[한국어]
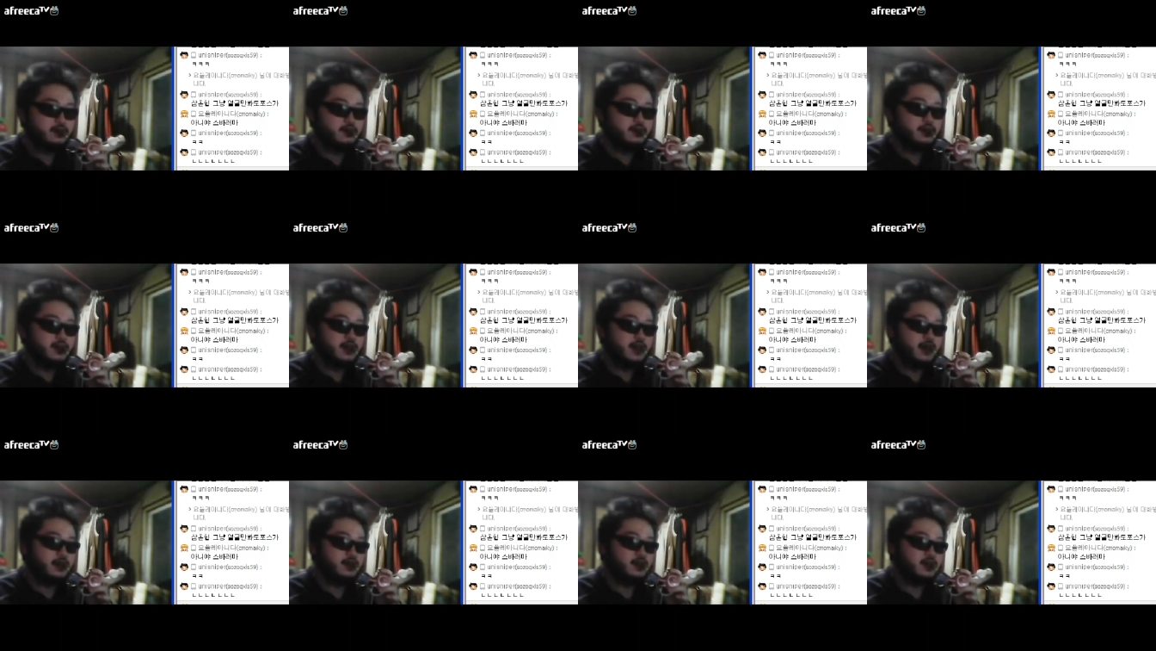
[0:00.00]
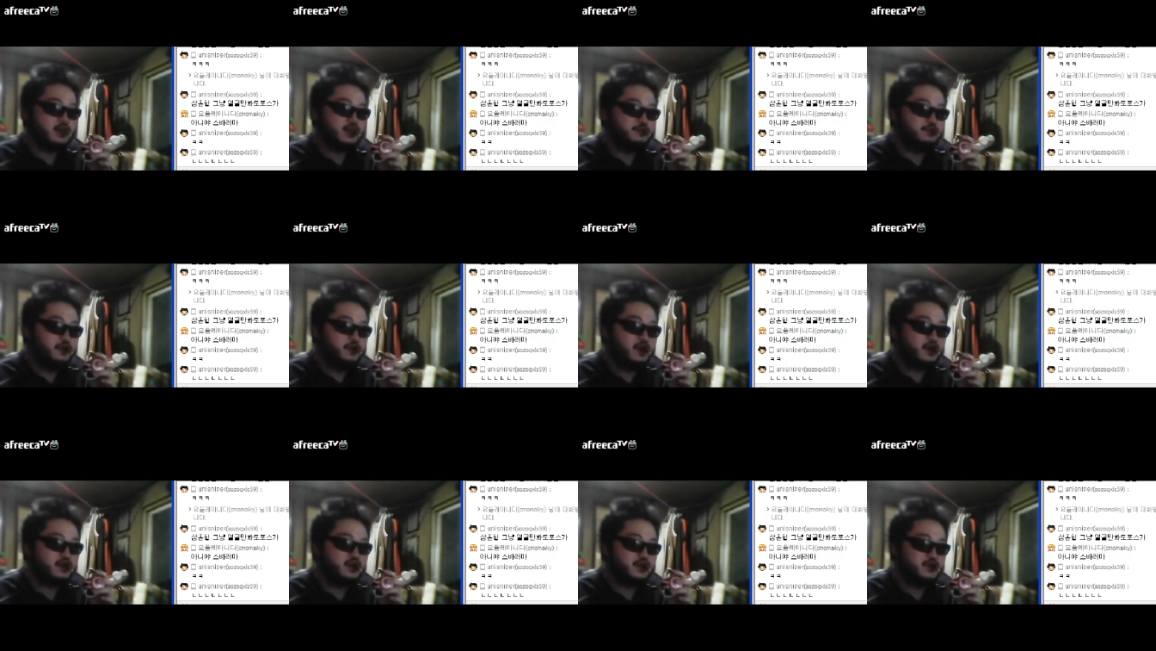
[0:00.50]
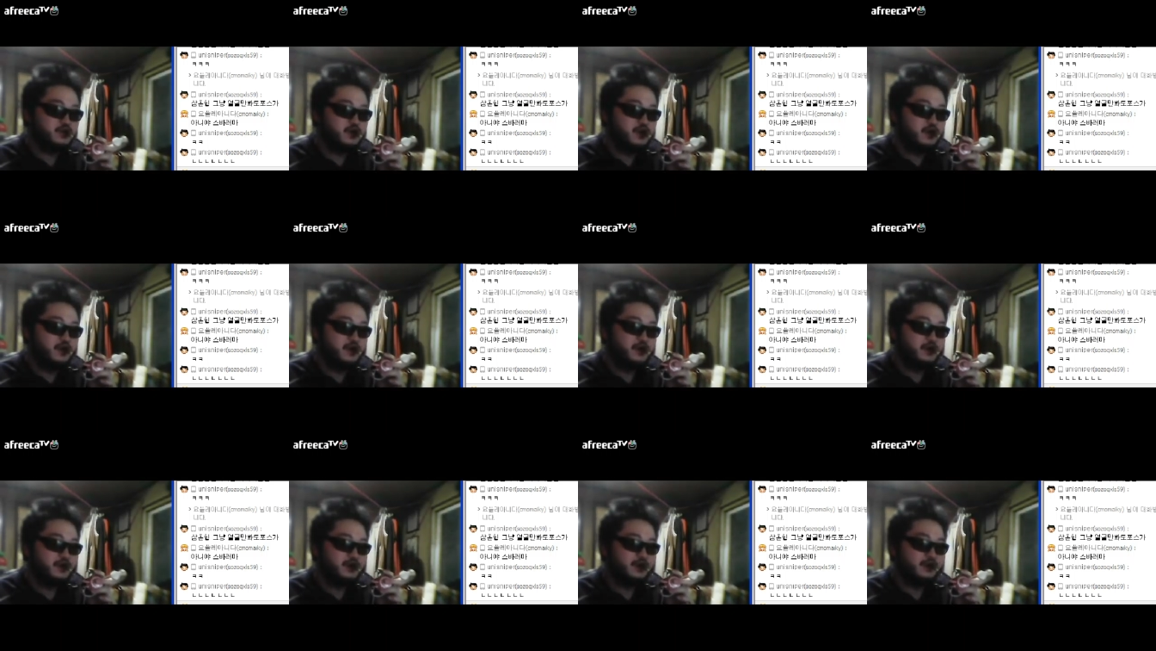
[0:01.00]
그런 게 아닌가
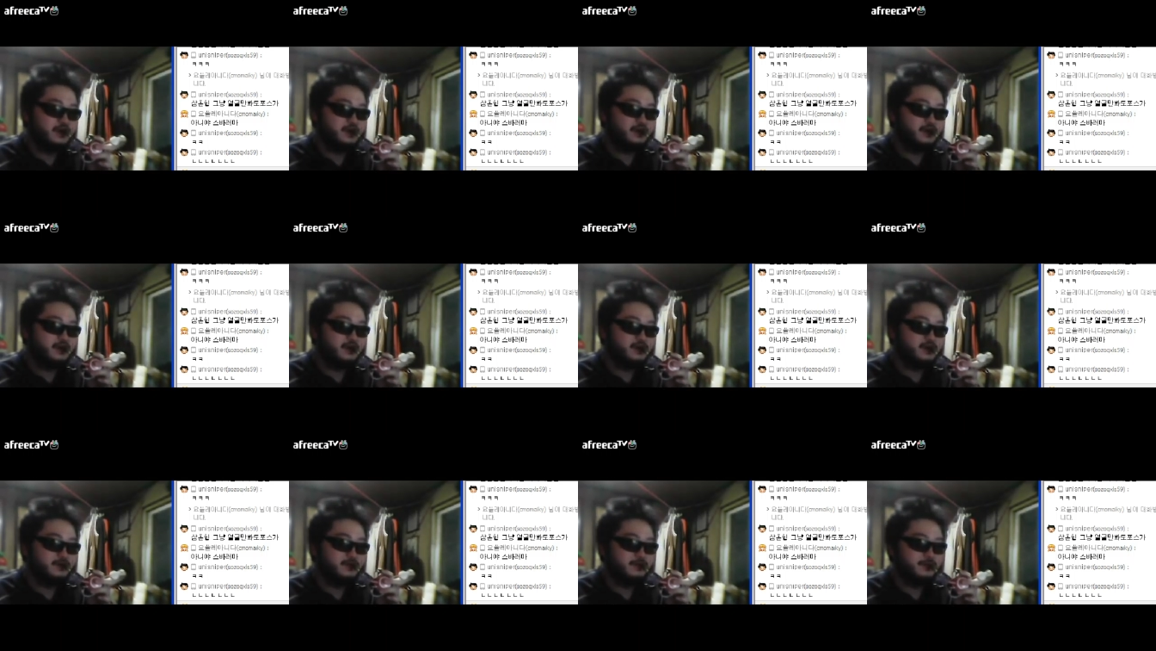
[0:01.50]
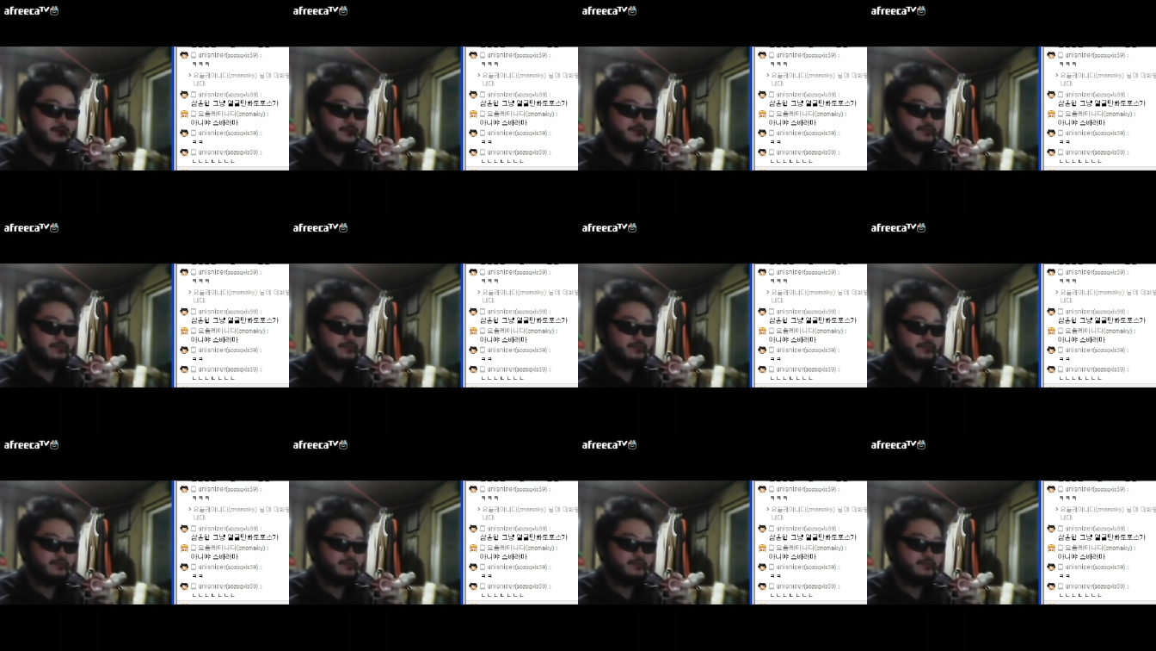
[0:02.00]
싶어가지고요 예.